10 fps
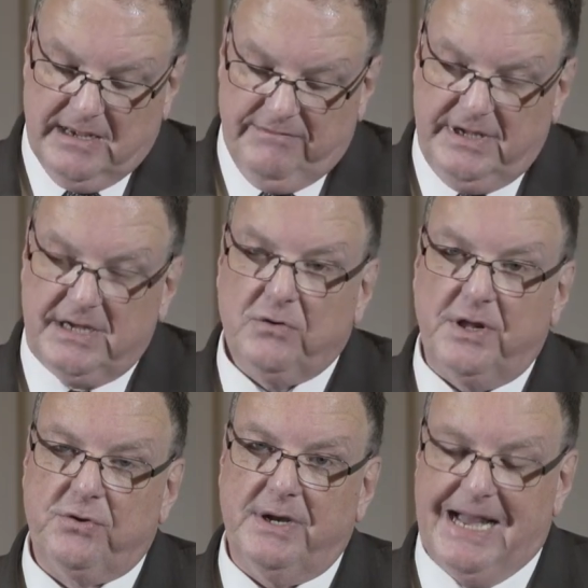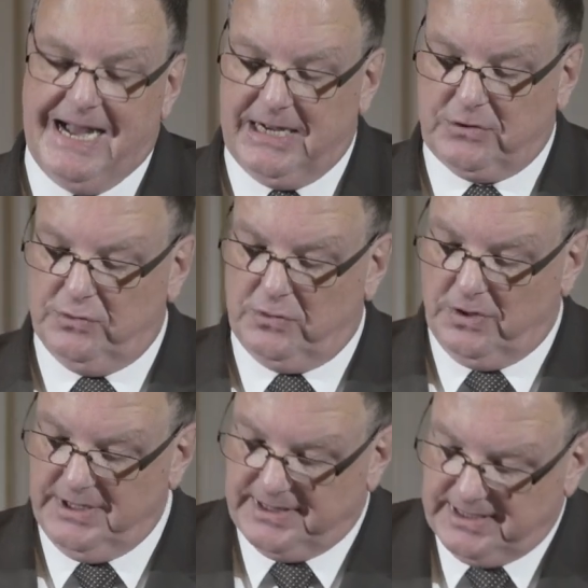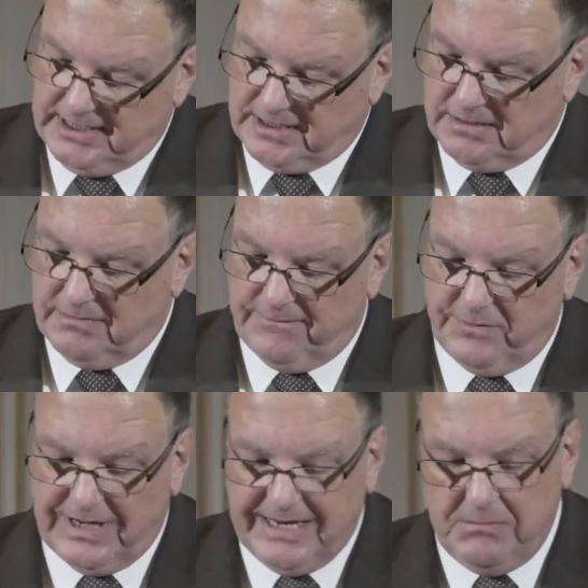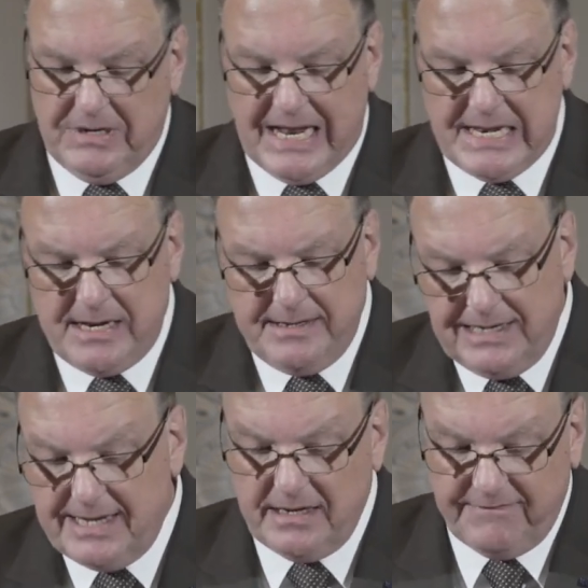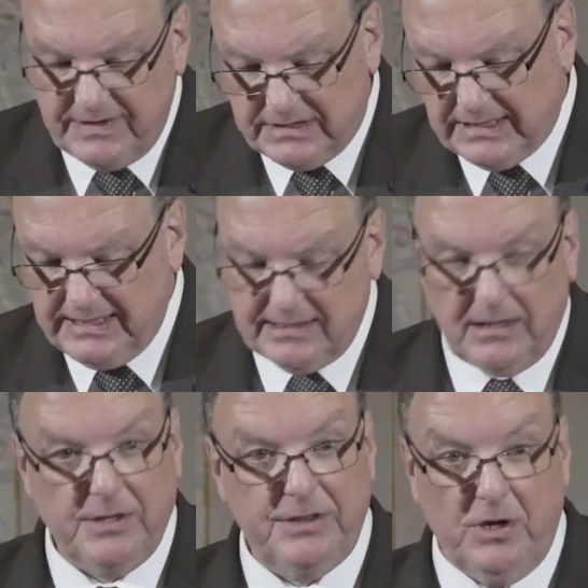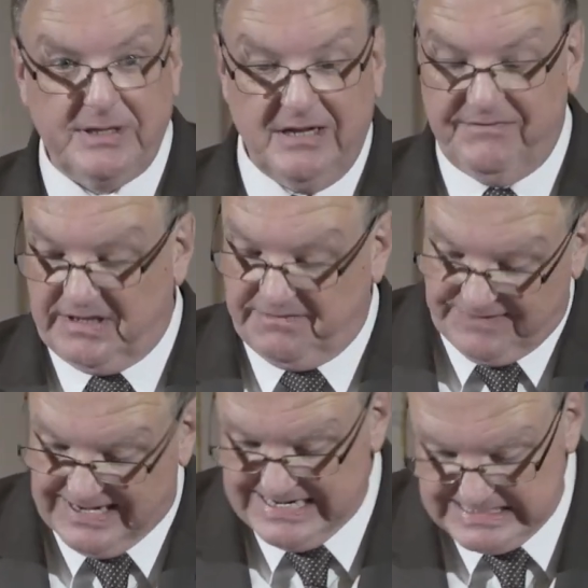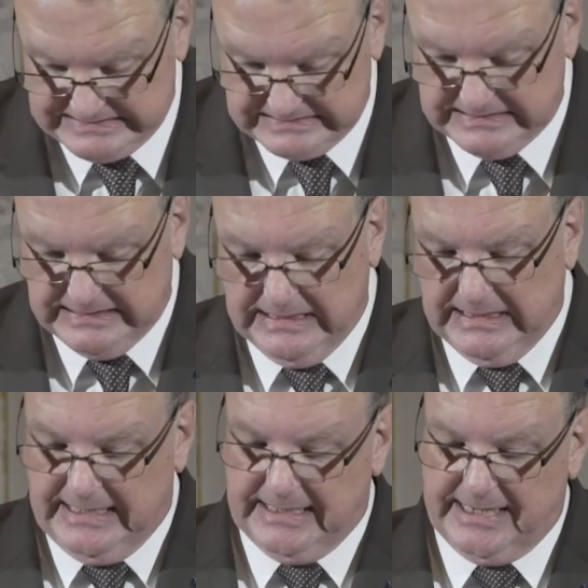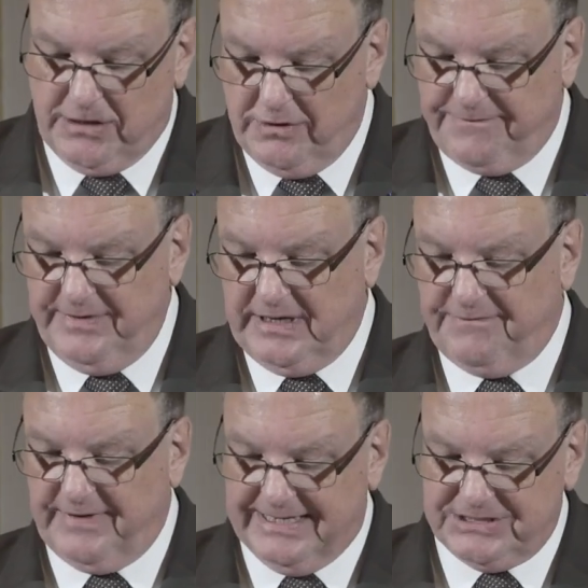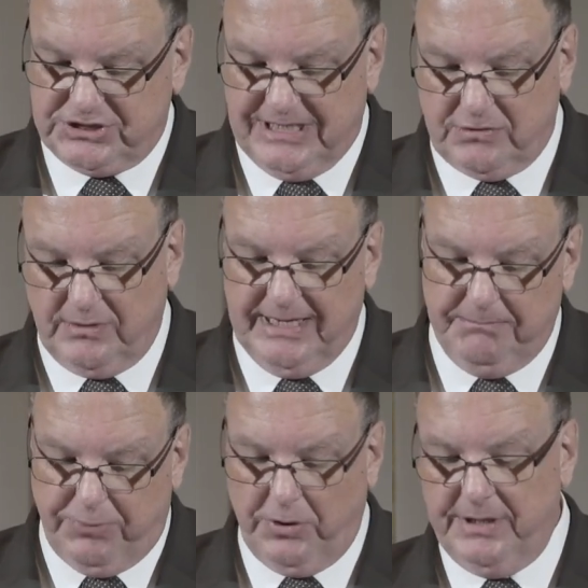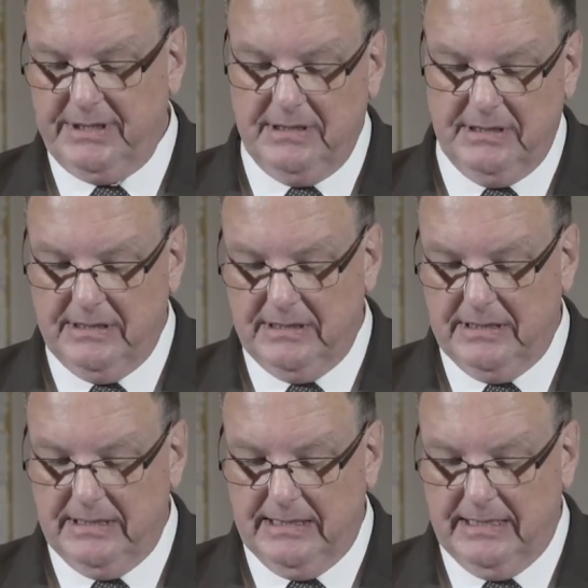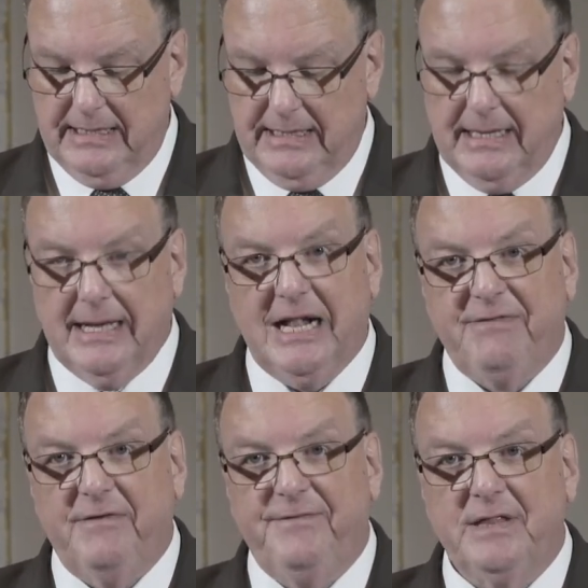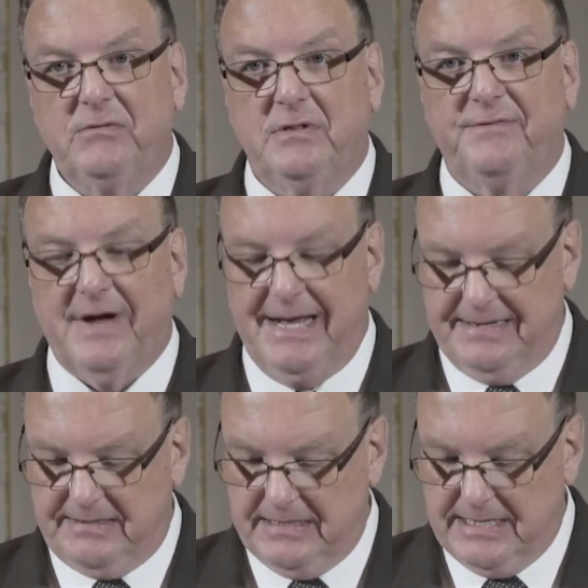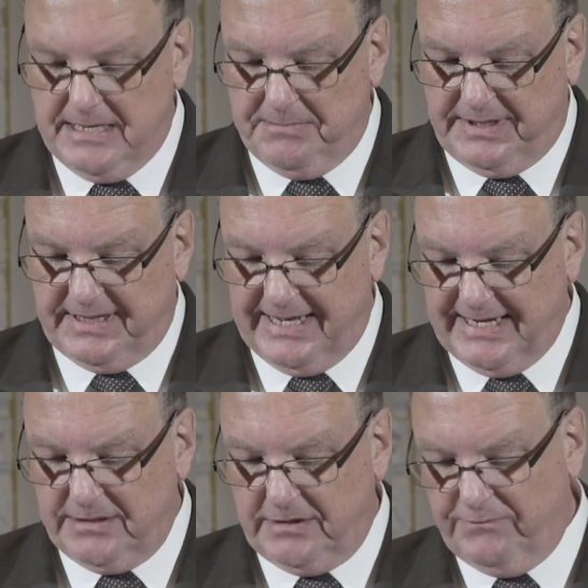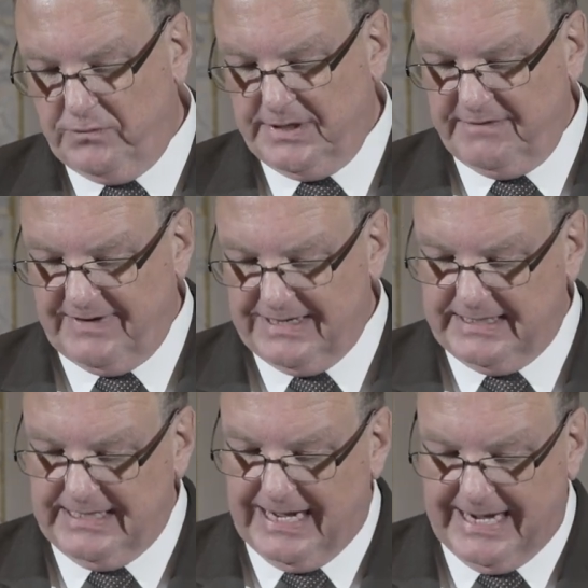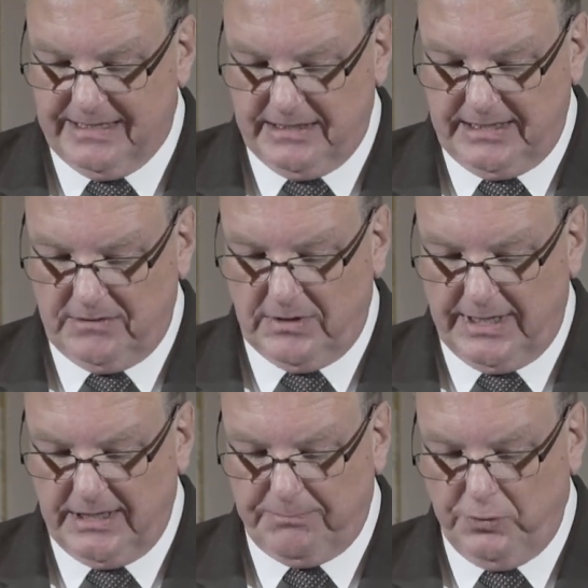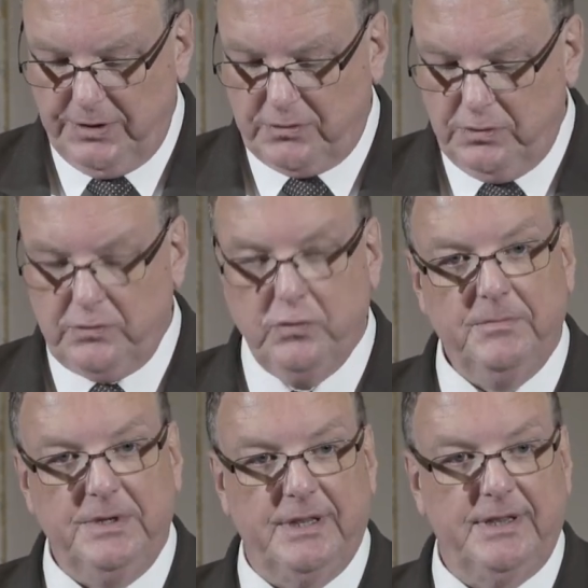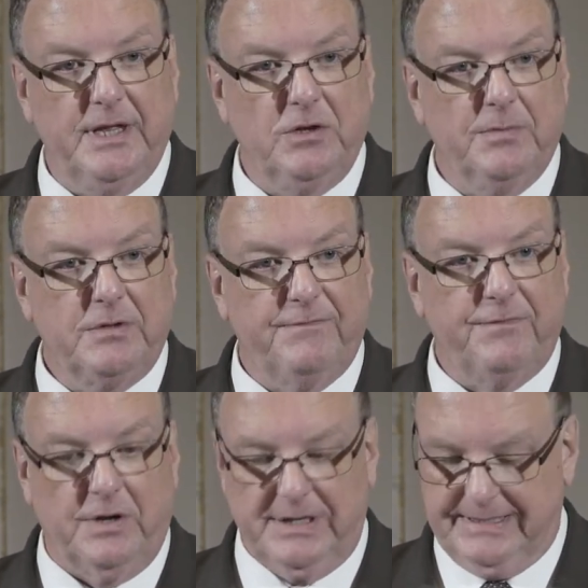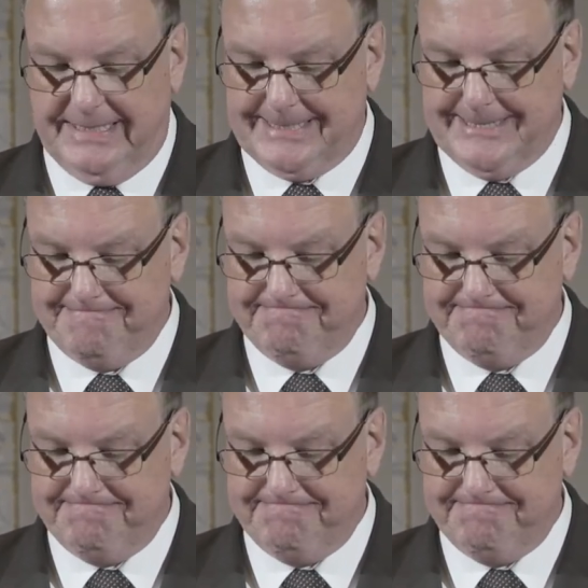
wie ich 1998 von einem Land Ländervertreter aus Nordrhein-Westfalen in einer öffentlichen Veranstaltung in Bonn als Verfassungsfeind bezeichnet wurde, weil ich die Einrichtung eines Bundeskulturministeriums gefordert hatte.